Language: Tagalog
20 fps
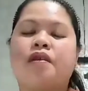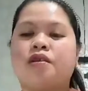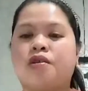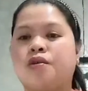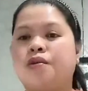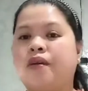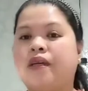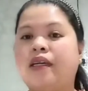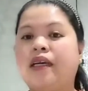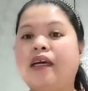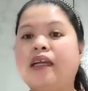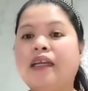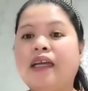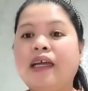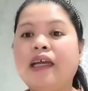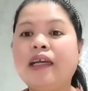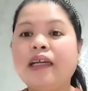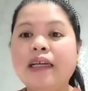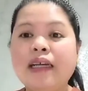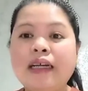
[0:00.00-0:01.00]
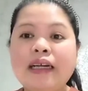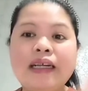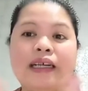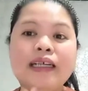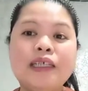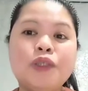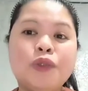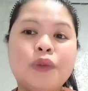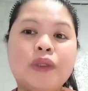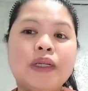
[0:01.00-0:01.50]
So, ayan. Hey
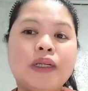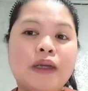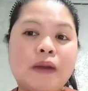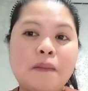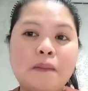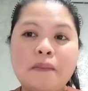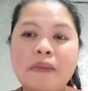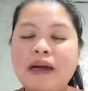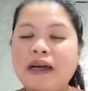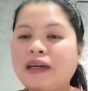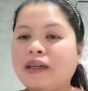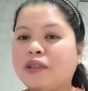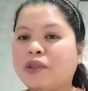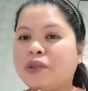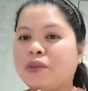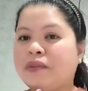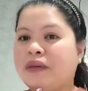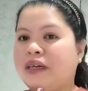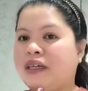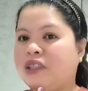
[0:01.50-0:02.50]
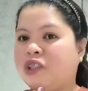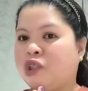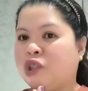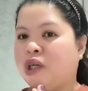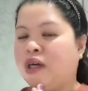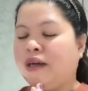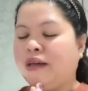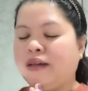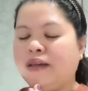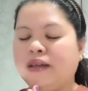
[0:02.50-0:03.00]
guys! Welcome back to my
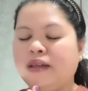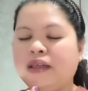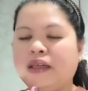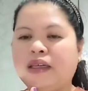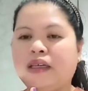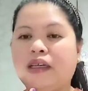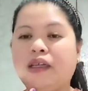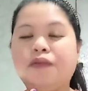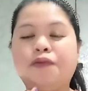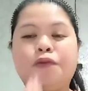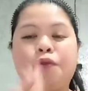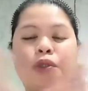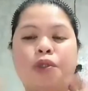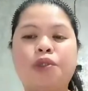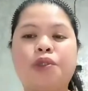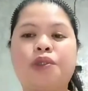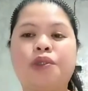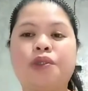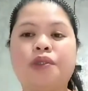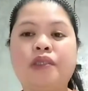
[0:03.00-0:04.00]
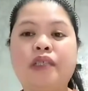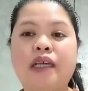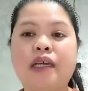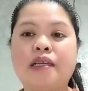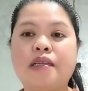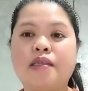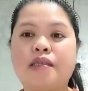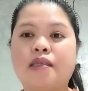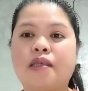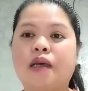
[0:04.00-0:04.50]
channel. Ayan, for
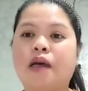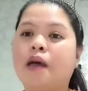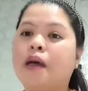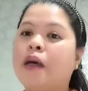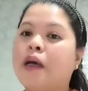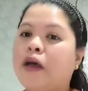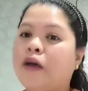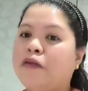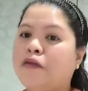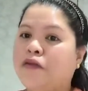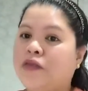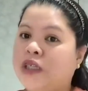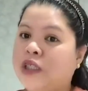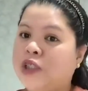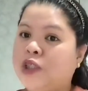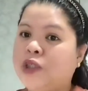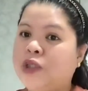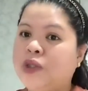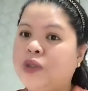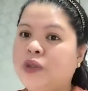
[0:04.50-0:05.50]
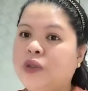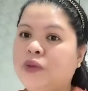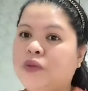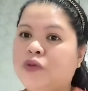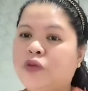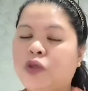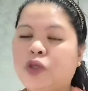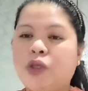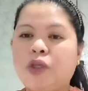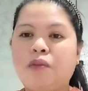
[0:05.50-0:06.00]
today's video
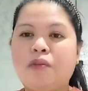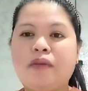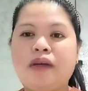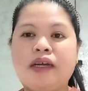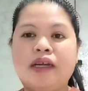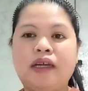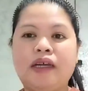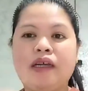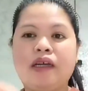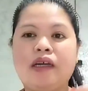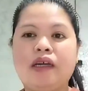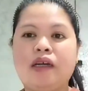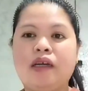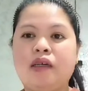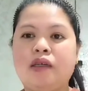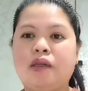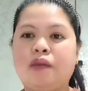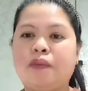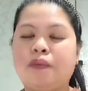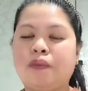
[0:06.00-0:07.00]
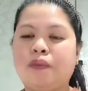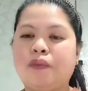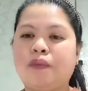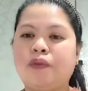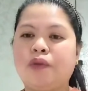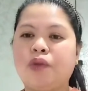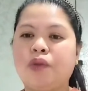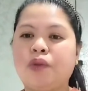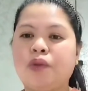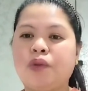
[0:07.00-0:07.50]
for my, uh,
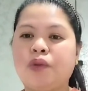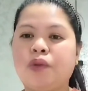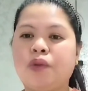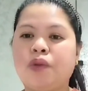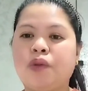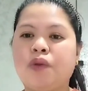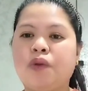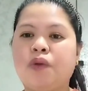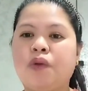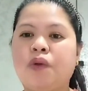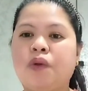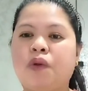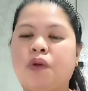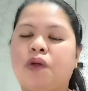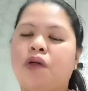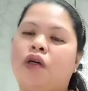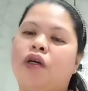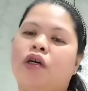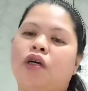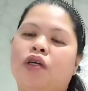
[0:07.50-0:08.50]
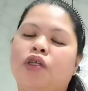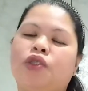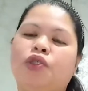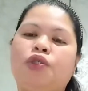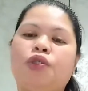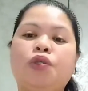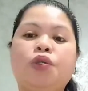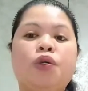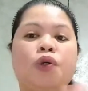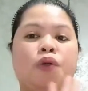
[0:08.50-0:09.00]
to
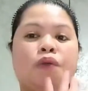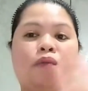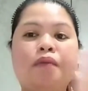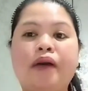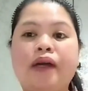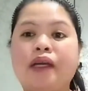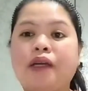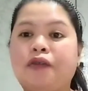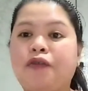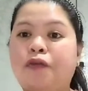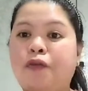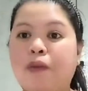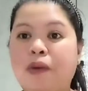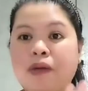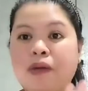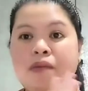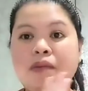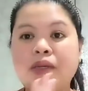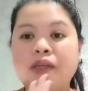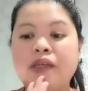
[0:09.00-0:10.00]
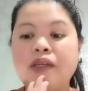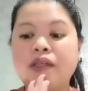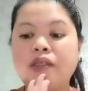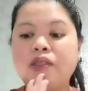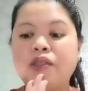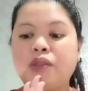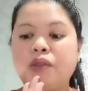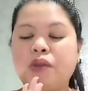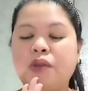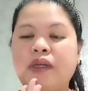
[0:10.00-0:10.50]
do on my here.
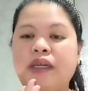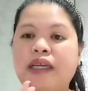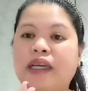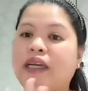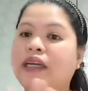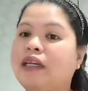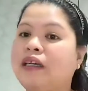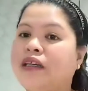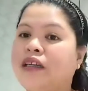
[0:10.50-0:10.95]
So, ayan.